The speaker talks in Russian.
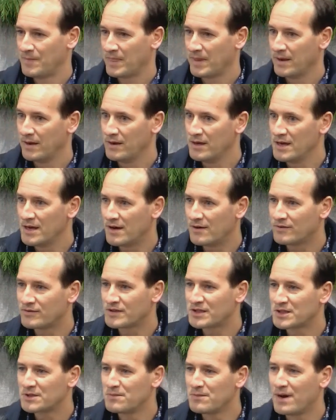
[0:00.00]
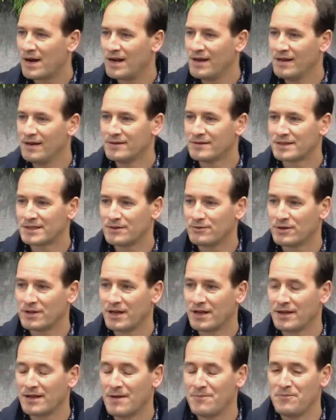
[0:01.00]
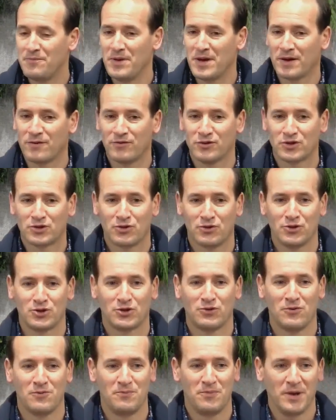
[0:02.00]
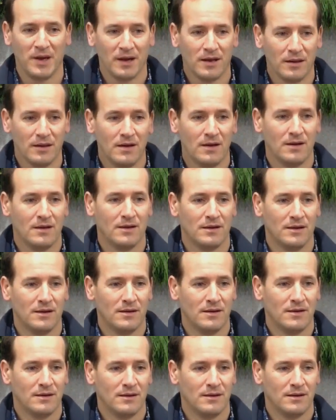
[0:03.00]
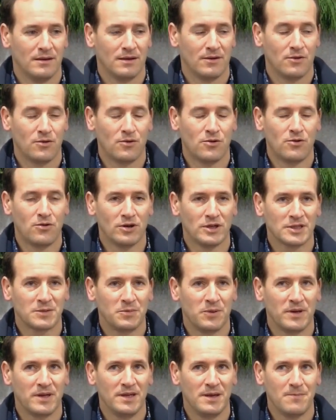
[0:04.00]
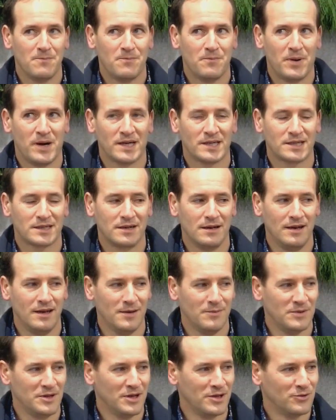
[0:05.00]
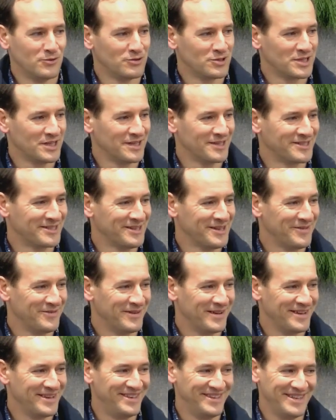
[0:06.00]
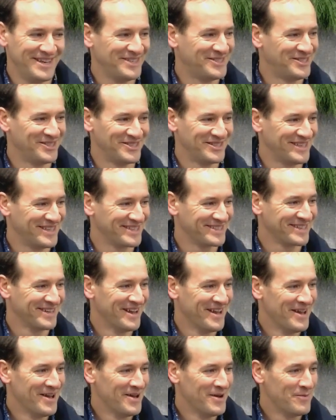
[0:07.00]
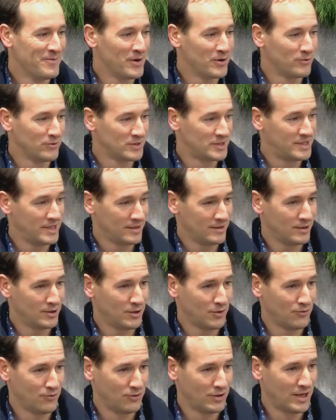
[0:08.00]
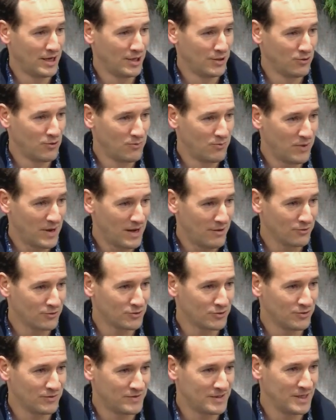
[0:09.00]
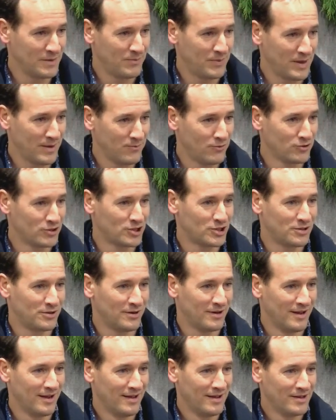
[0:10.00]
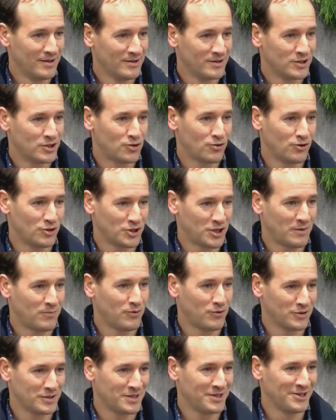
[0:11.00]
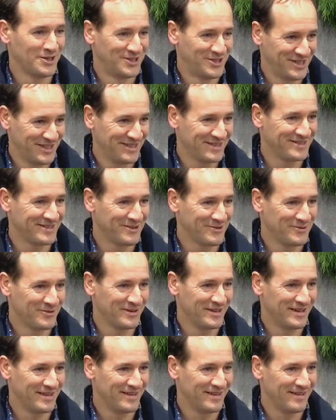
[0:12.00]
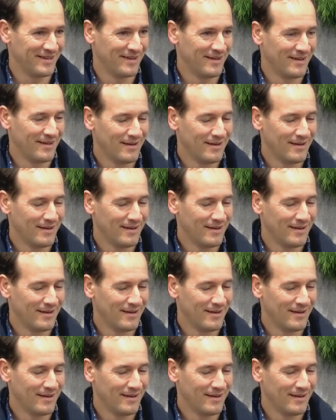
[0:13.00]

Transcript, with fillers: И я взмолился, вот когда первую строчку пел, «Господи, пошли мне нужные слова». И я сейчас могу сделать такую длинную паузу, и все поймут, что строчка просто исчезла куда-то.